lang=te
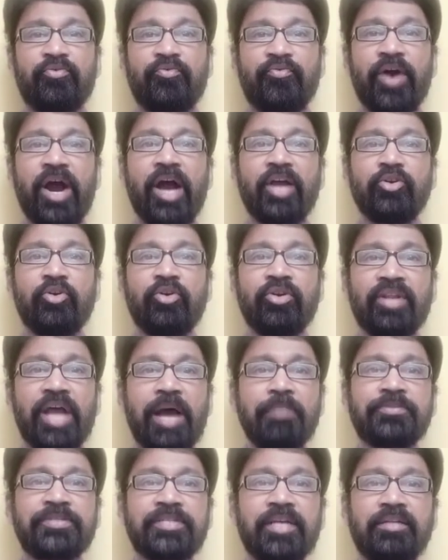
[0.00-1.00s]
ఫారో
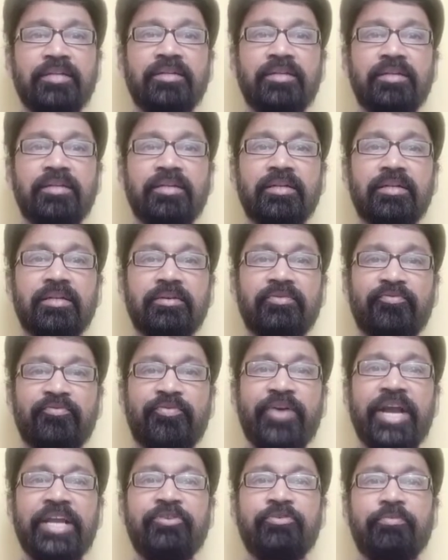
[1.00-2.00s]
రామ్సన్
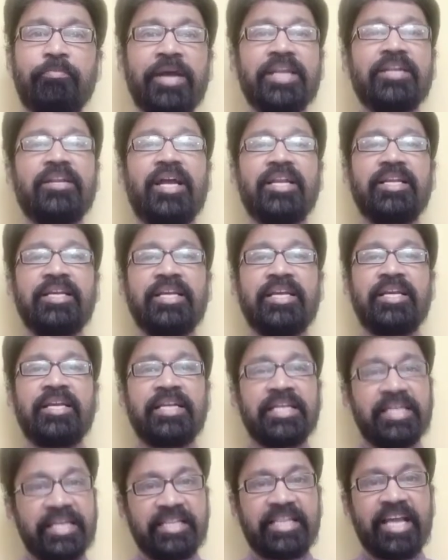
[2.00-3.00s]
ఫైవ్ మరణానికి
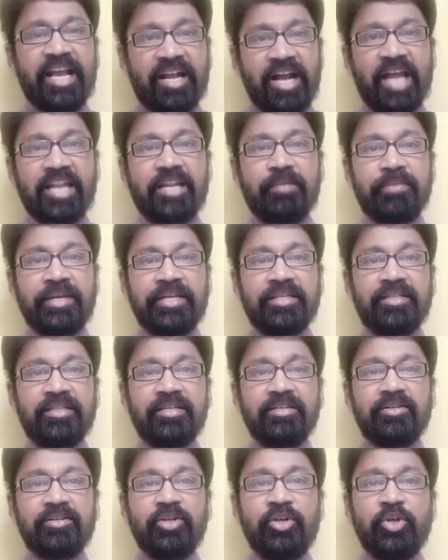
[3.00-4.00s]
ఇదే కారణమైంది
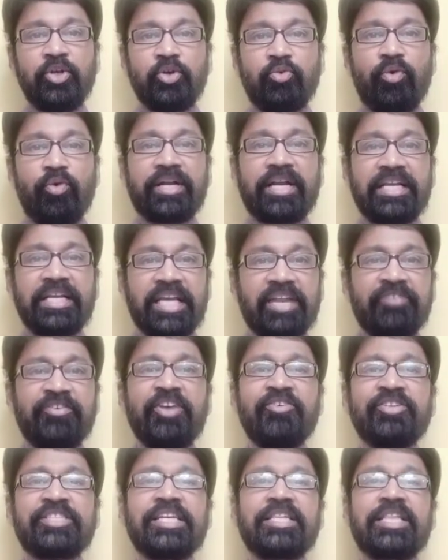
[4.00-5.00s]
ఒక
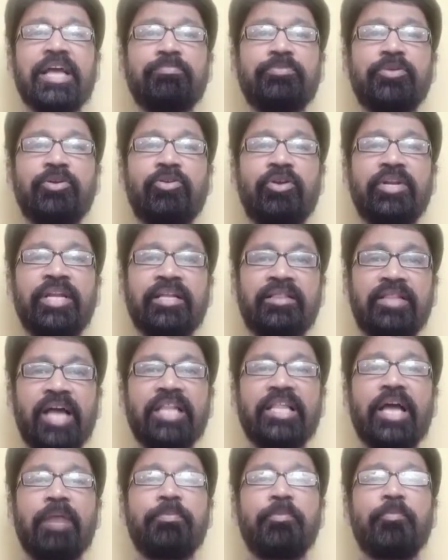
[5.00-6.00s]
ఇరవయవ శతాబ్దంలోనే
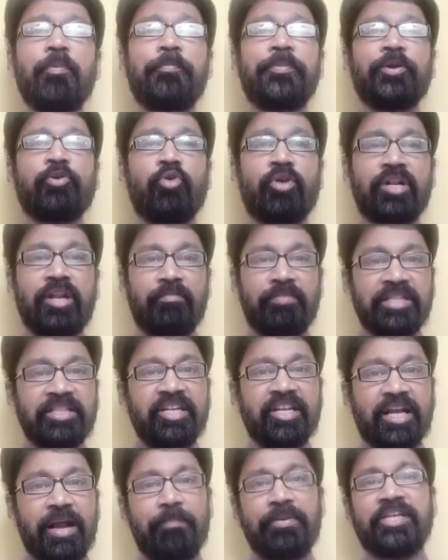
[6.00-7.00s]
దాదాపు ముప్పై కోట్ల
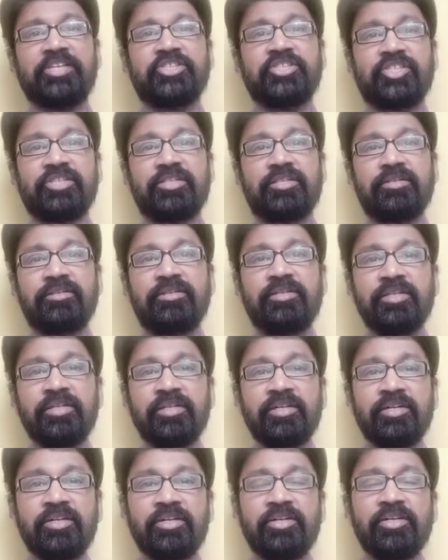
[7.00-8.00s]
మందిని కబలించింది
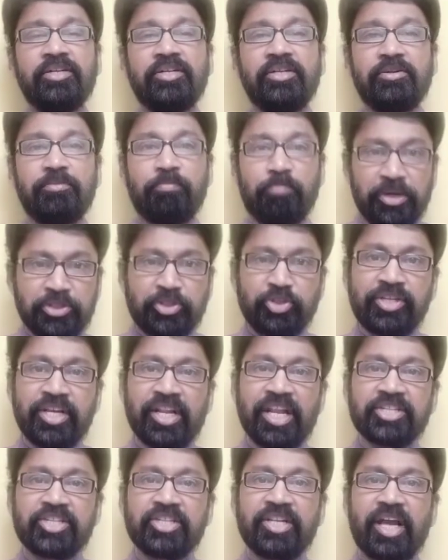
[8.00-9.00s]
మసూచి
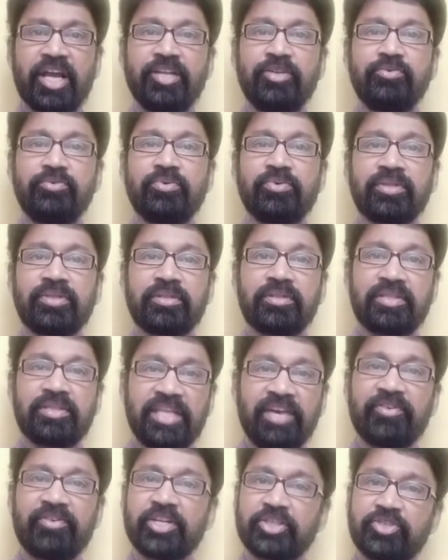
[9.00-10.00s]
లక్షణాలు
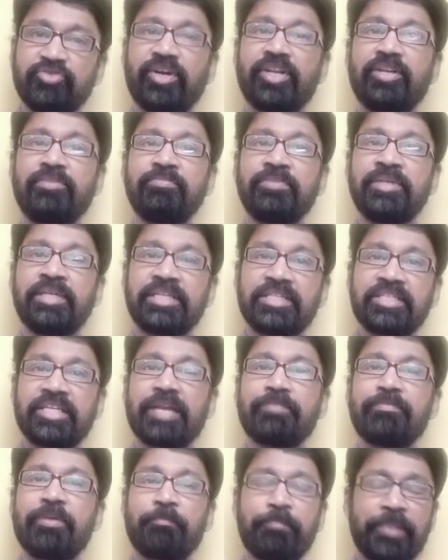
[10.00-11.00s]
తీవ్ర జ్వరం
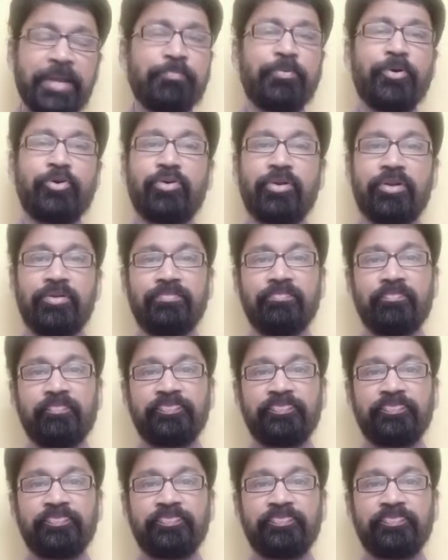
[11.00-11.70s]
చర్మంపై పొక్కులు